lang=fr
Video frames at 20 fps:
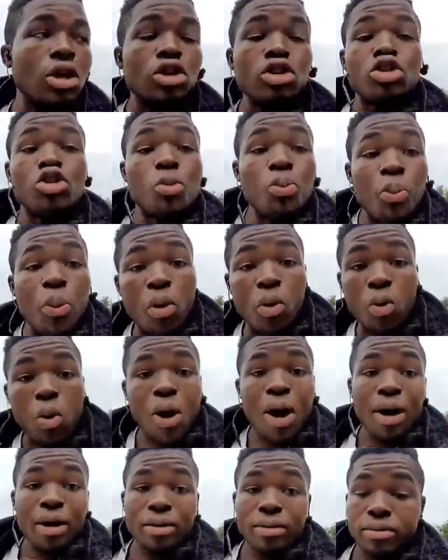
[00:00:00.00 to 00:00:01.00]
du
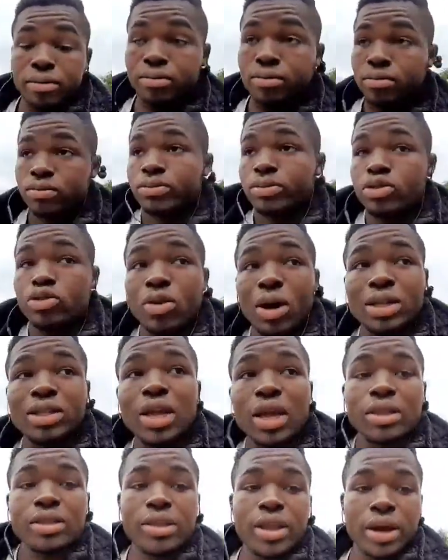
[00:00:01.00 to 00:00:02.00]
pourquoi tu dois
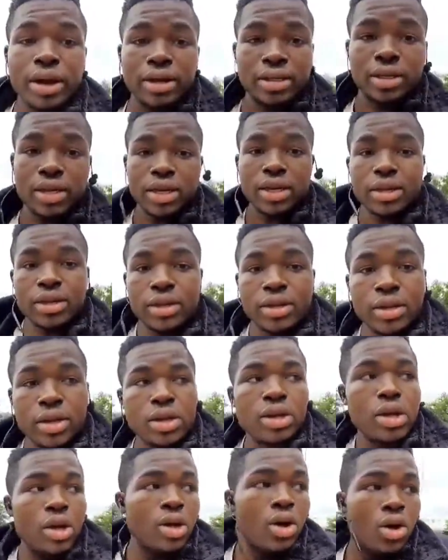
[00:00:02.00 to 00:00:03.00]
t'intéresser
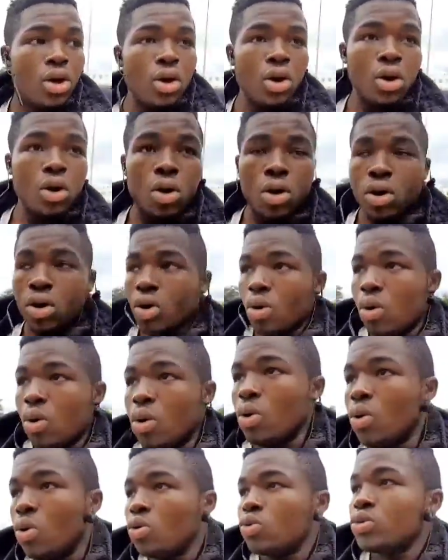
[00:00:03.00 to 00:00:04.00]

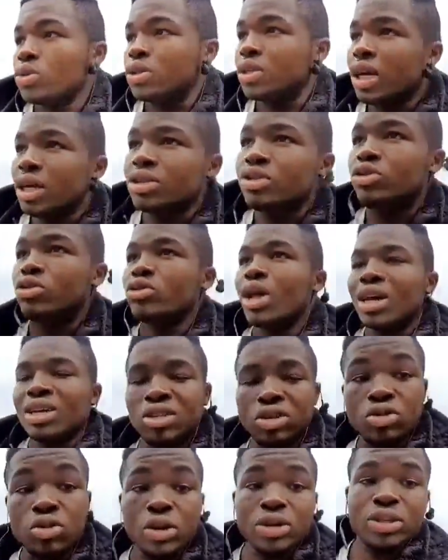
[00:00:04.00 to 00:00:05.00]
aux études en
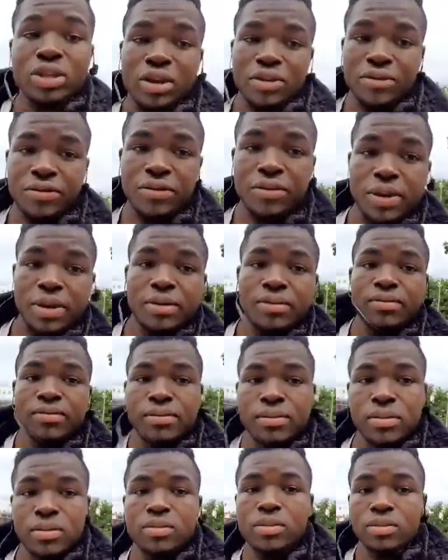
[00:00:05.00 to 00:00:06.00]
soins infirmiers
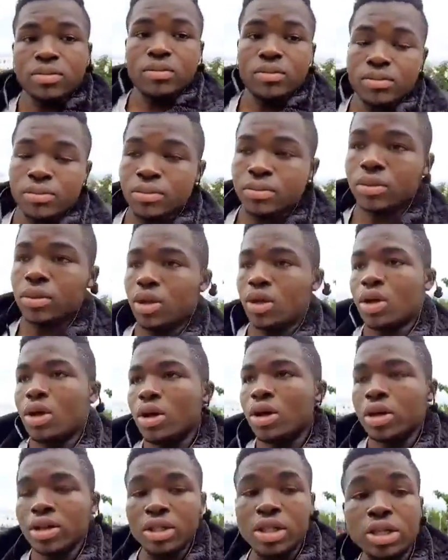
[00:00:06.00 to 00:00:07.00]

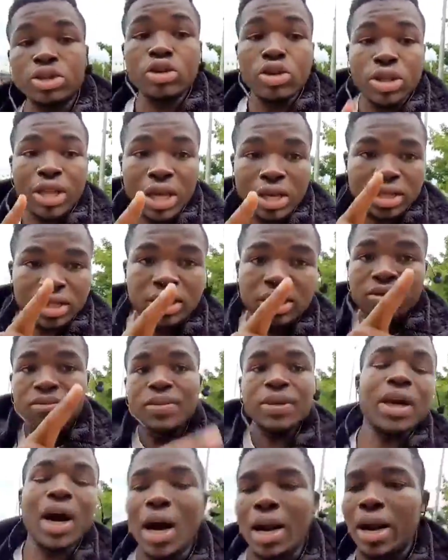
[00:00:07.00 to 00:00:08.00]
si tu désires
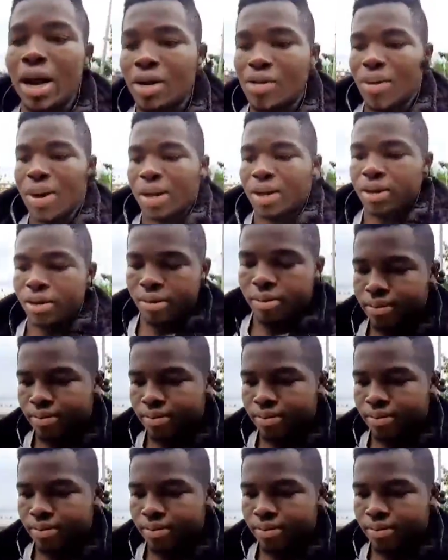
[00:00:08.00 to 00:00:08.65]
immigrer en Allemagne.